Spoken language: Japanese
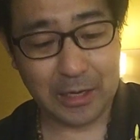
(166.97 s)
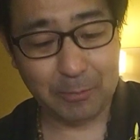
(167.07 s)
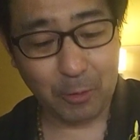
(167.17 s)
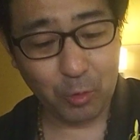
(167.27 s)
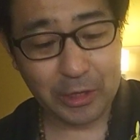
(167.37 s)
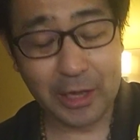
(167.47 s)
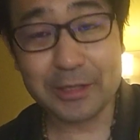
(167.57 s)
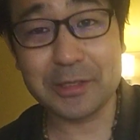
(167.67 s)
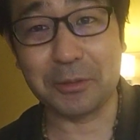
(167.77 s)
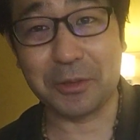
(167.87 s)
山盛り入っ
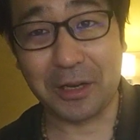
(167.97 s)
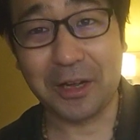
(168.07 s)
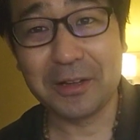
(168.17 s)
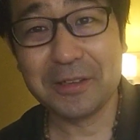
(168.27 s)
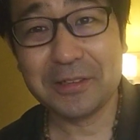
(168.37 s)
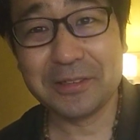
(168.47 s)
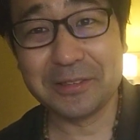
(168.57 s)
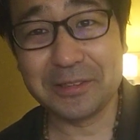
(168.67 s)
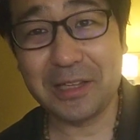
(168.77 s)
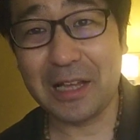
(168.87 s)
てるから、
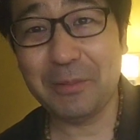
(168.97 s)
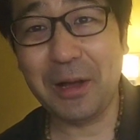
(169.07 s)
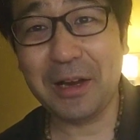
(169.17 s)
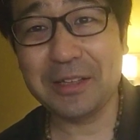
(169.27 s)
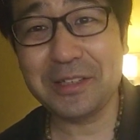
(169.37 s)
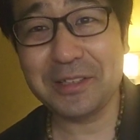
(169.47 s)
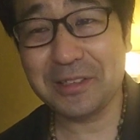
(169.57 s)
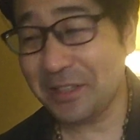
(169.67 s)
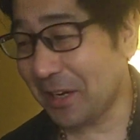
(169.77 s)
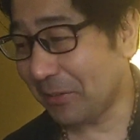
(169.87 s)
いや、今から
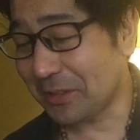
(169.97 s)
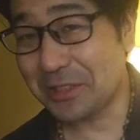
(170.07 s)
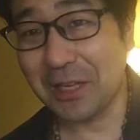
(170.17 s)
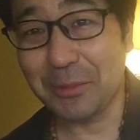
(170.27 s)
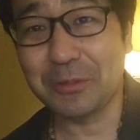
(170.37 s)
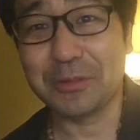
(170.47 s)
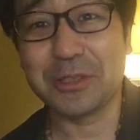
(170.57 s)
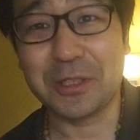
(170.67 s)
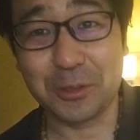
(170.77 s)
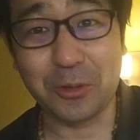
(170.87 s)
ディナー私食べるんで
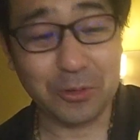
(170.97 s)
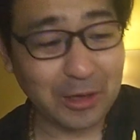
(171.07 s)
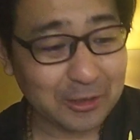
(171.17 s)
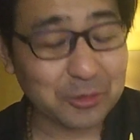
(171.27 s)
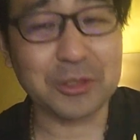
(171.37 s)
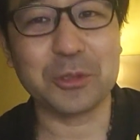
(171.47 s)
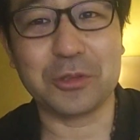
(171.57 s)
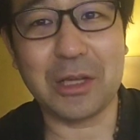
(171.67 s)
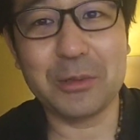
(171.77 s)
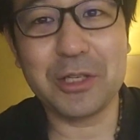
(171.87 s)
すけど、後でちょっ
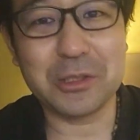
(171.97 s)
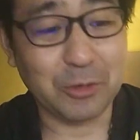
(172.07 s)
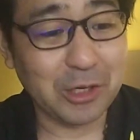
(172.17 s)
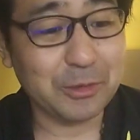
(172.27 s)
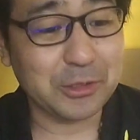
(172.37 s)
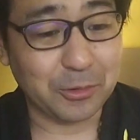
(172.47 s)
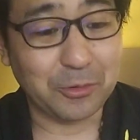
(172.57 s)
と食べさせてもらいますよ、